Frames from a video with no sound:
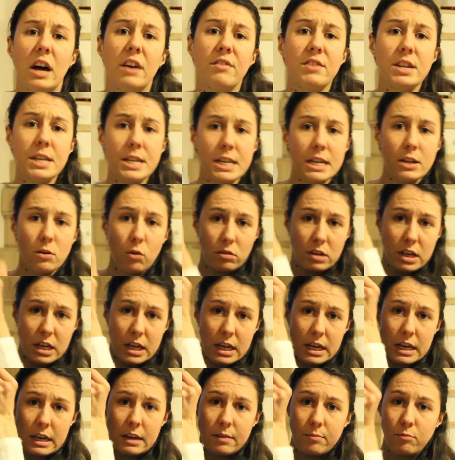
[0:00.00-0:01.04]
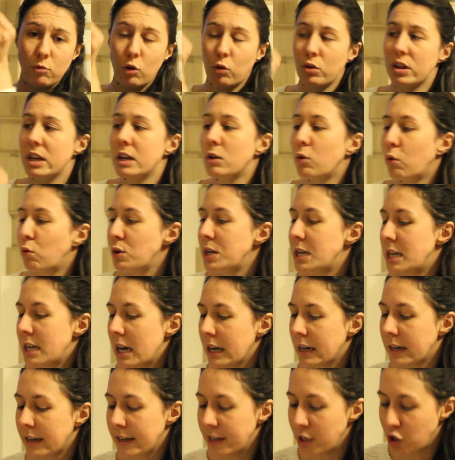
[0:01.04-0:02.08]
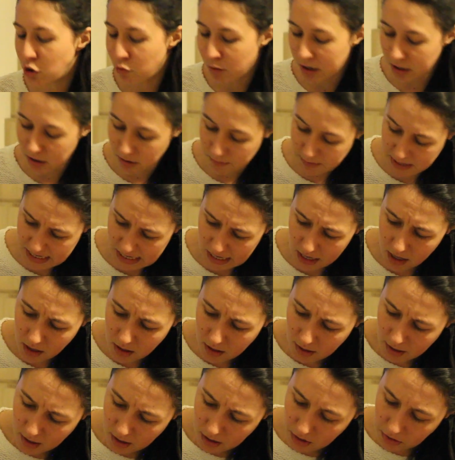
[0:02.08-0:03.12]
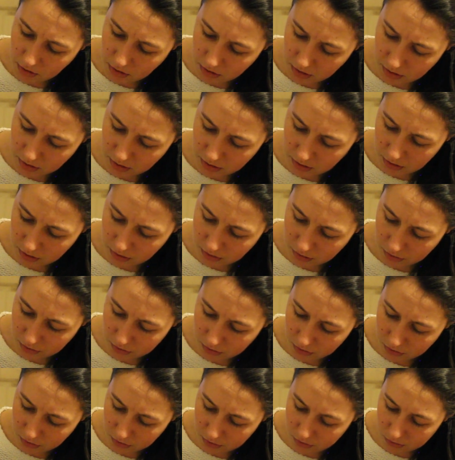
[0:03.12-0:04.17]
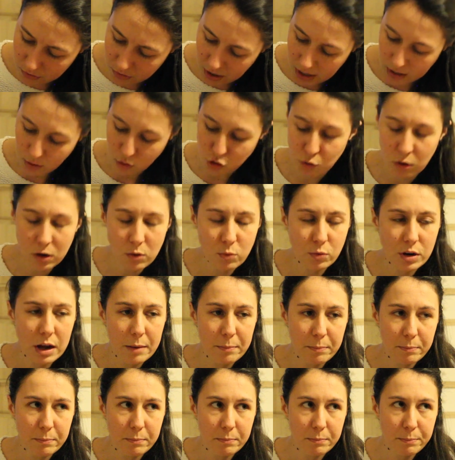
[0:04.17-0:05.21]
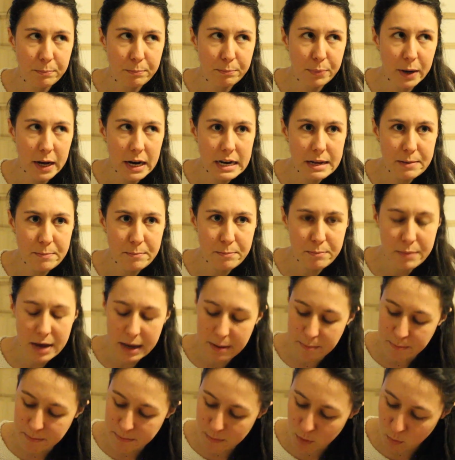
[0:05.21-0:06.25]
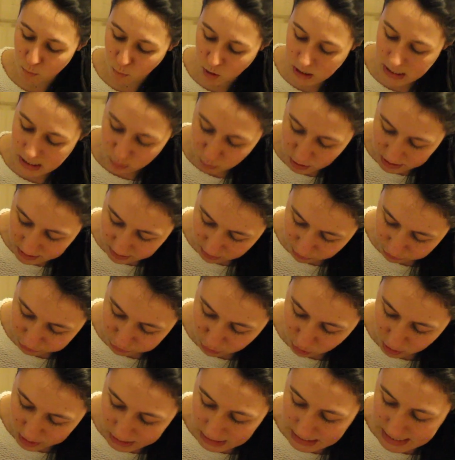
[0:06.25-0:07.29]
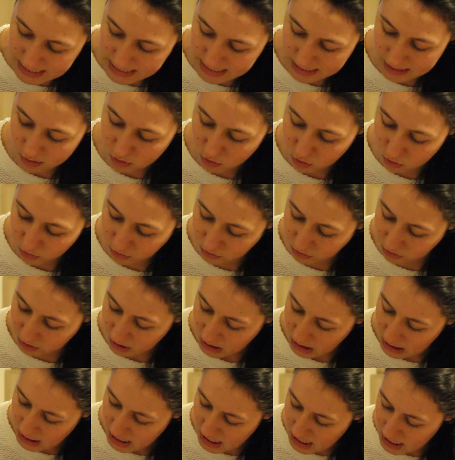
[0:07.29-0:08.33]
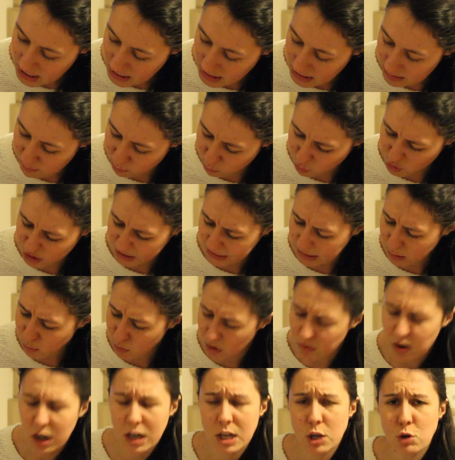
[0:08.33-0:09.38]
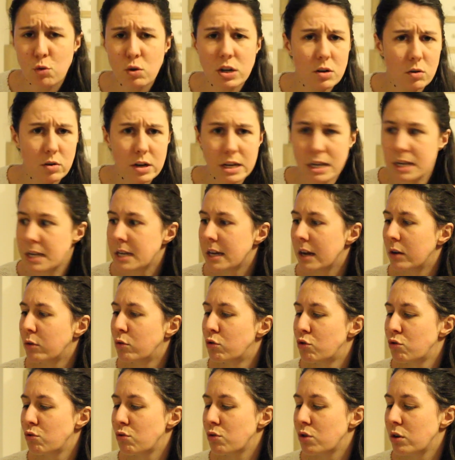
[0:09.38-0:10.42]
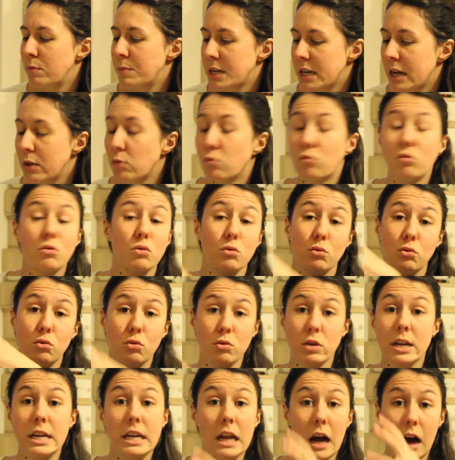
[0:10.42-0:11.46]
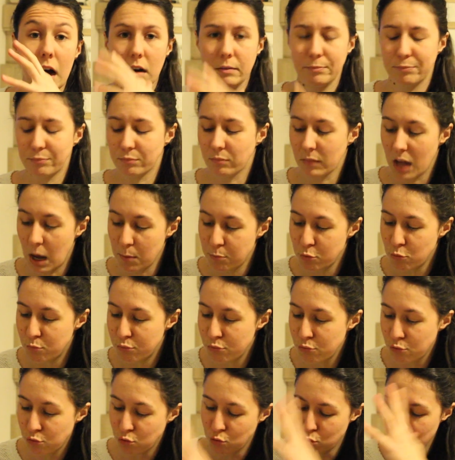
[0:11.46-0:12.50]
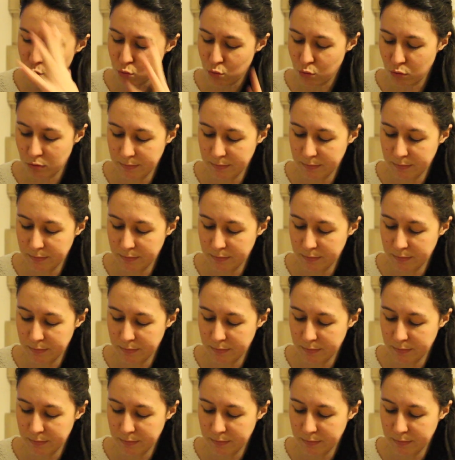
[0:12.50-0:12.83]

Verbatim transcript: on a investi dans des, dans des gros sacs Quechua comme ça. Euh, alors, je crois qu'on n'a pas les mêmes. Moi, ça doit être un Fort Class 50 et mon chéri doit avoir un 70, quelque chose comme ça, donc il a un peu plus de,